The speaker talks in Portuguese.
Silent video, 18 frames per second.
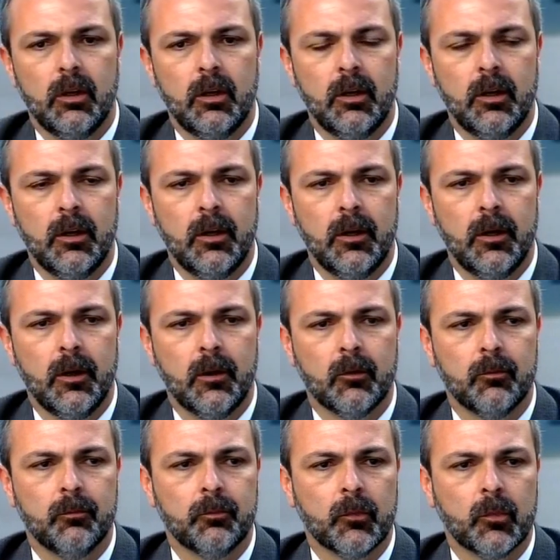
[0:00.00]
é
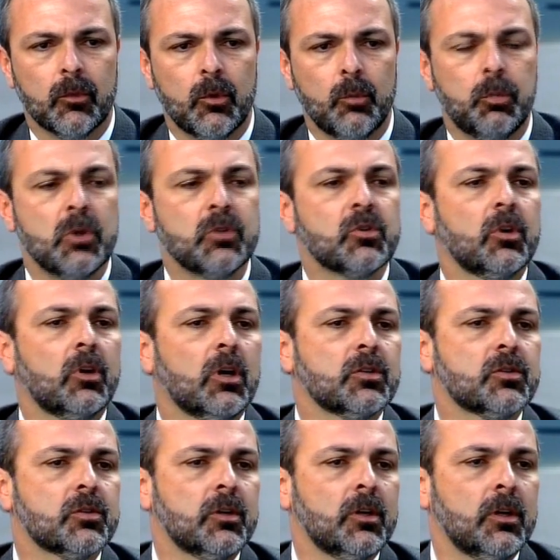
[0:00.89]
depois que
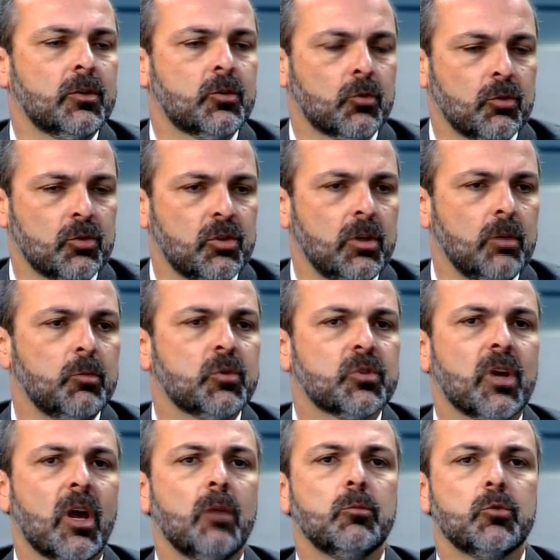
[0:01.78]
nós é, discutimos,
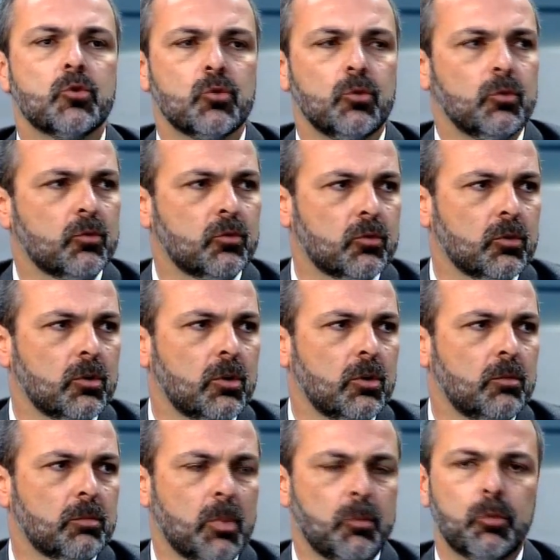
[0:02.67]
saímos juntos,
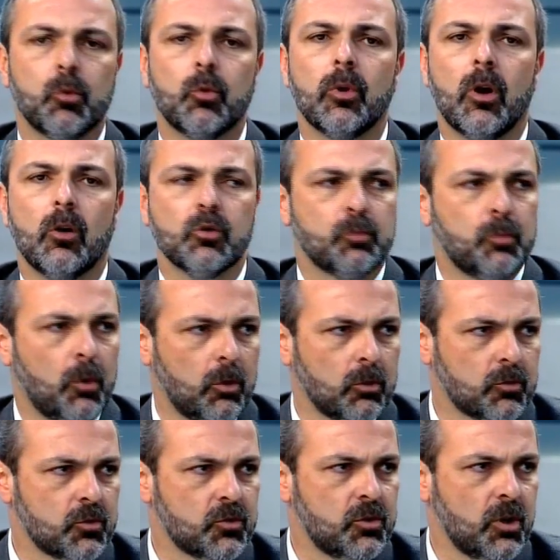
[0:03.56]
procurar os pontos